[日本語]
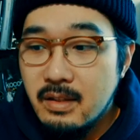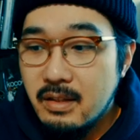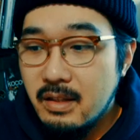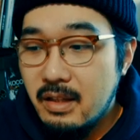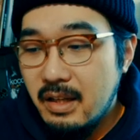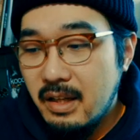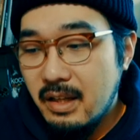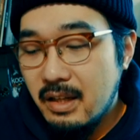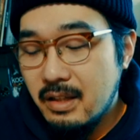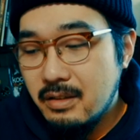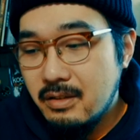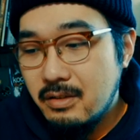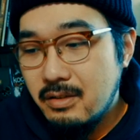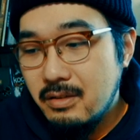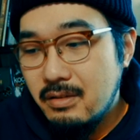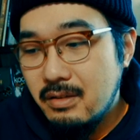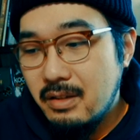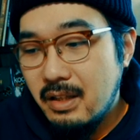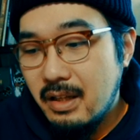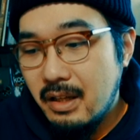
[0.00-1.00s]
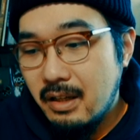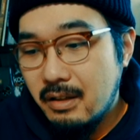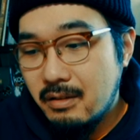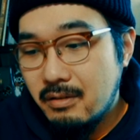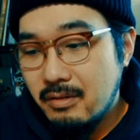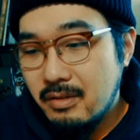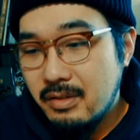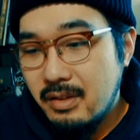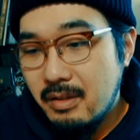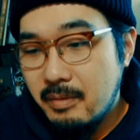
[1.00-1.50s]
で銃で
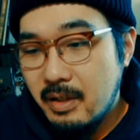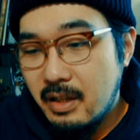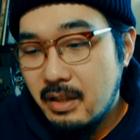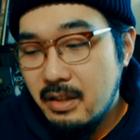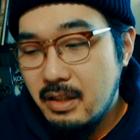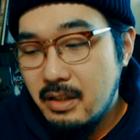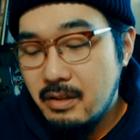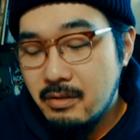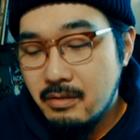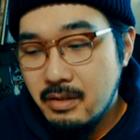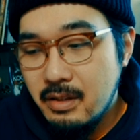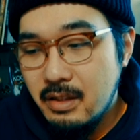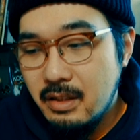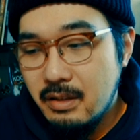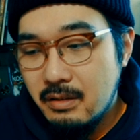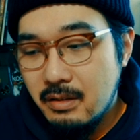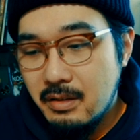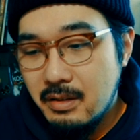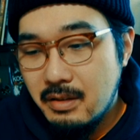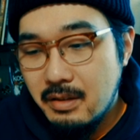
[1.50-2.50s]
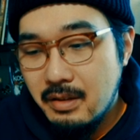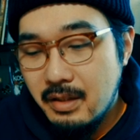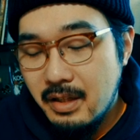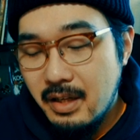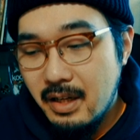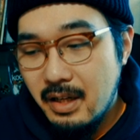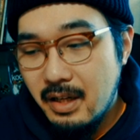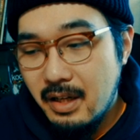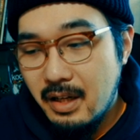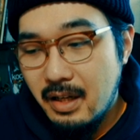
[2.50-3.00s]
殺せばいいのに、
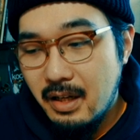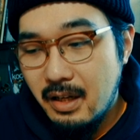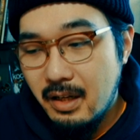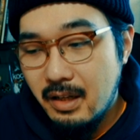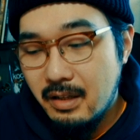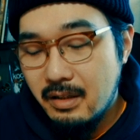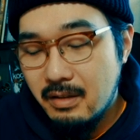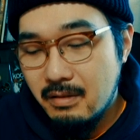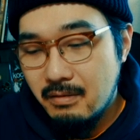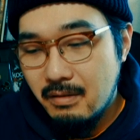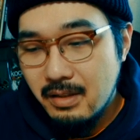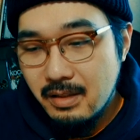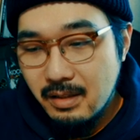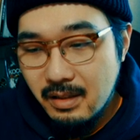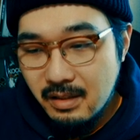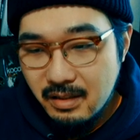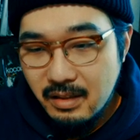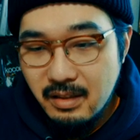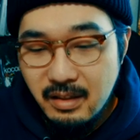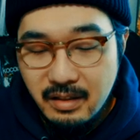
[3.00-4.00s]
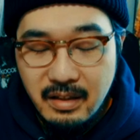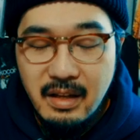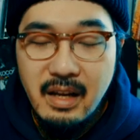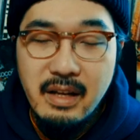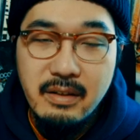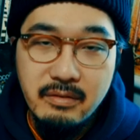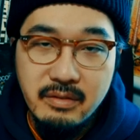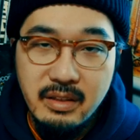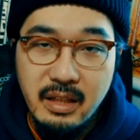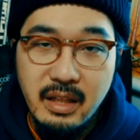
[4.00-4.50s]
えーわざわざ
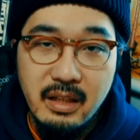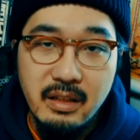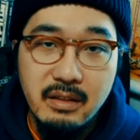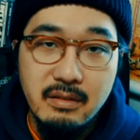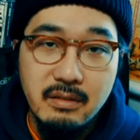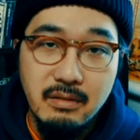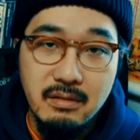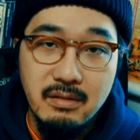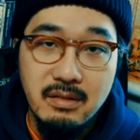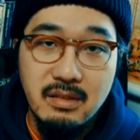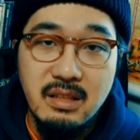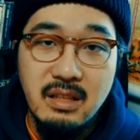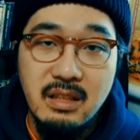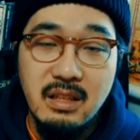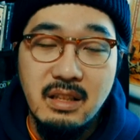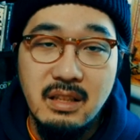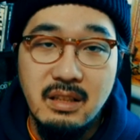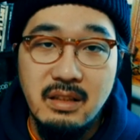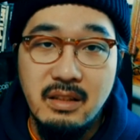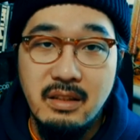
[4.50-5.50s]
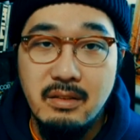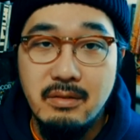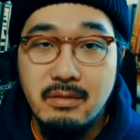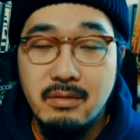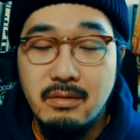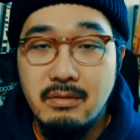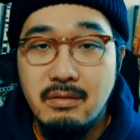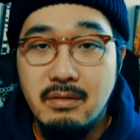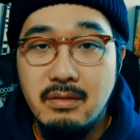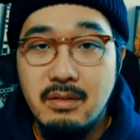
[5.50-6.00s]
ナイフで殺してたっていう
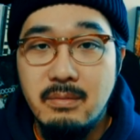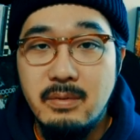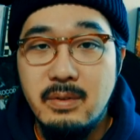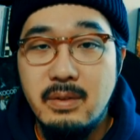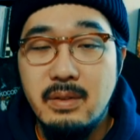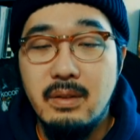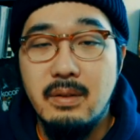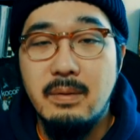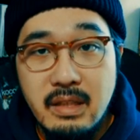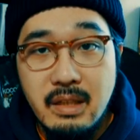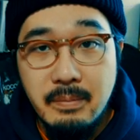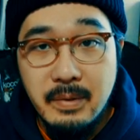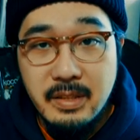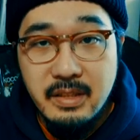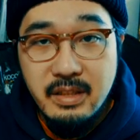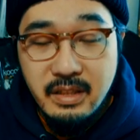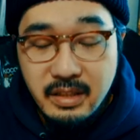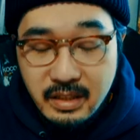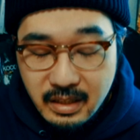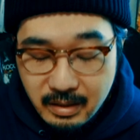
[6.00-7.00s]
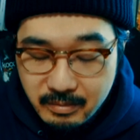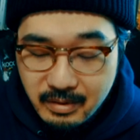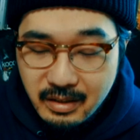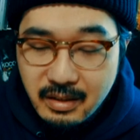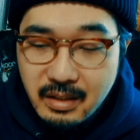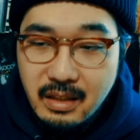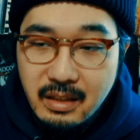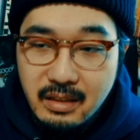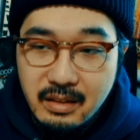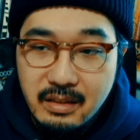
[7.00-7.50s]
ところもやっぱ血が見
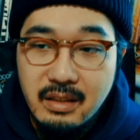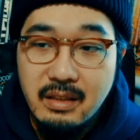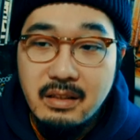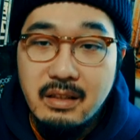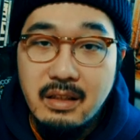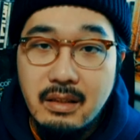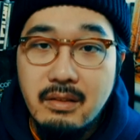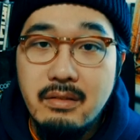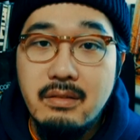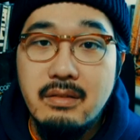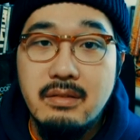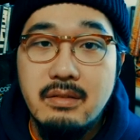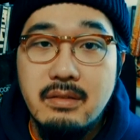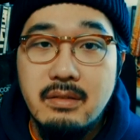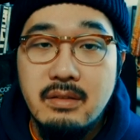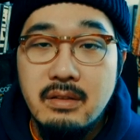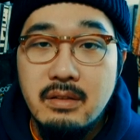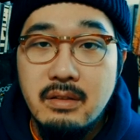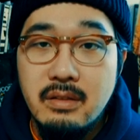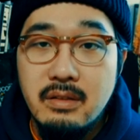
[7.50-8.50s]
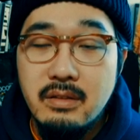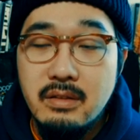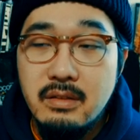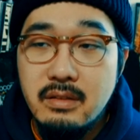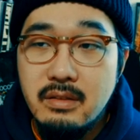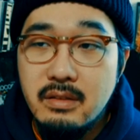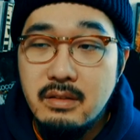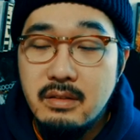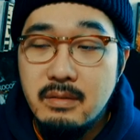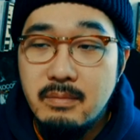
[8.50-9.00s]
たかったんだと
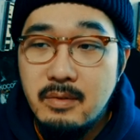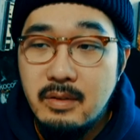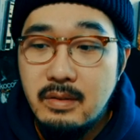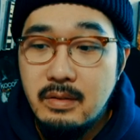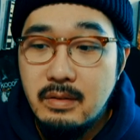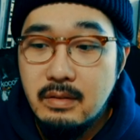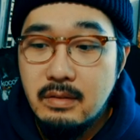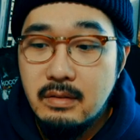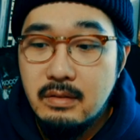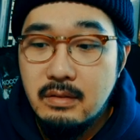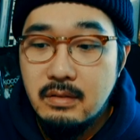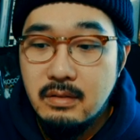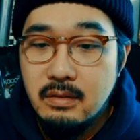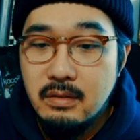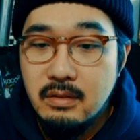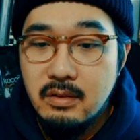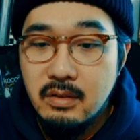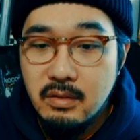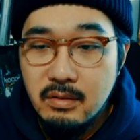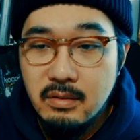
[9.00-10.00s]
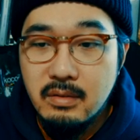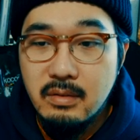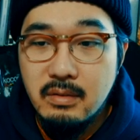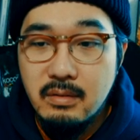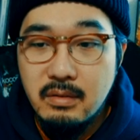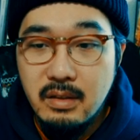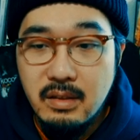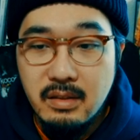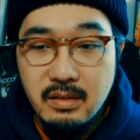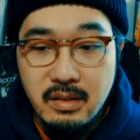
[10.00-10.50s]
いう、もう衝
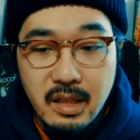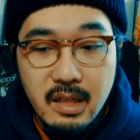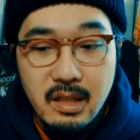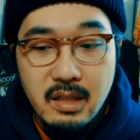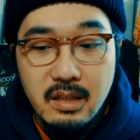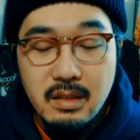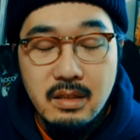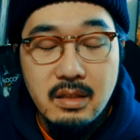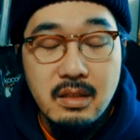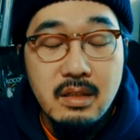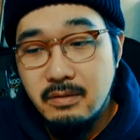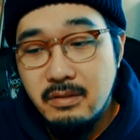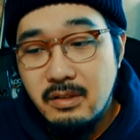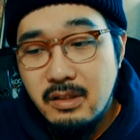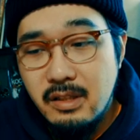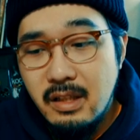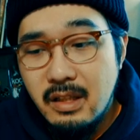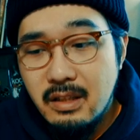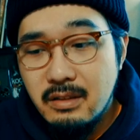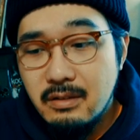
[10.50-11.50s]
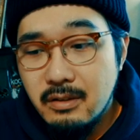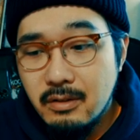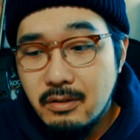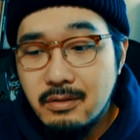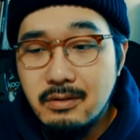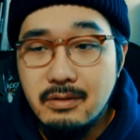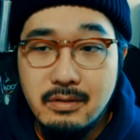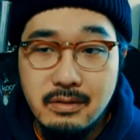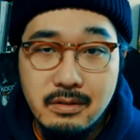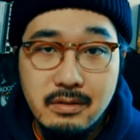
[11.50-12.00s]
動ですね。内なる
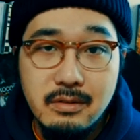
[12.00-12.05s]
欲、